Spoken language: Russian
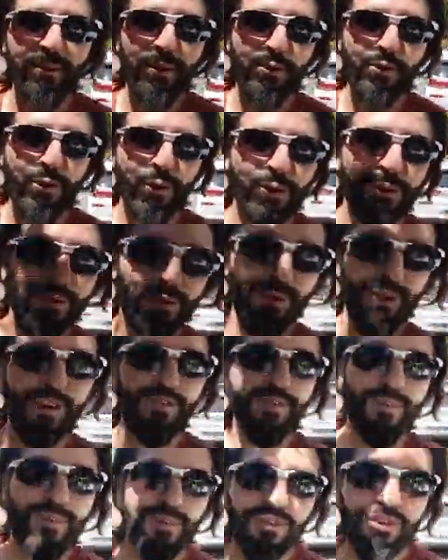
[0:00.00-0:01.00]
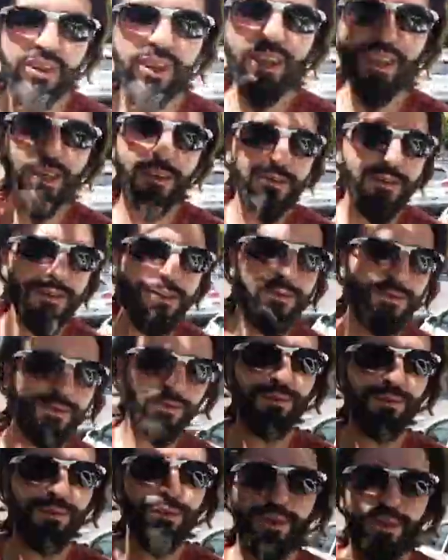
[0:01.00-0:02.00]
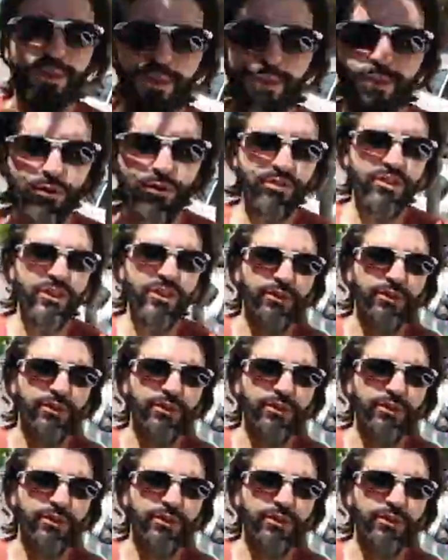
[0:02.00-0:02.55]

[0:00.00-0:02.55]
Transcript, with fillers: пришел сюда в музей, я видел, что вот этот музей,